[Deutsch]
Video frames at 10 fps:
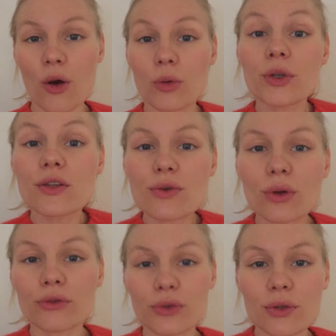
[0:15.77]
um die
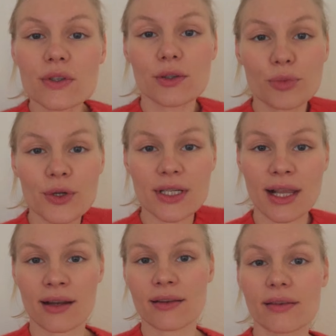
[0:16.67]
Zukunft unseres
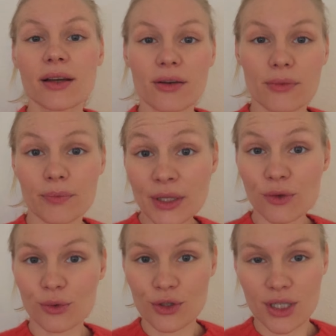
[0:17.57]
Bundeslandes
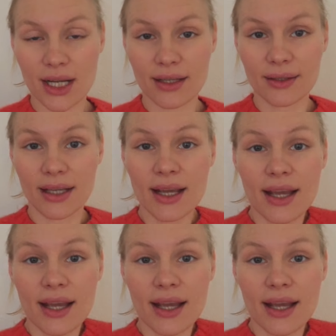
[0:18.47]
mitzugestalten.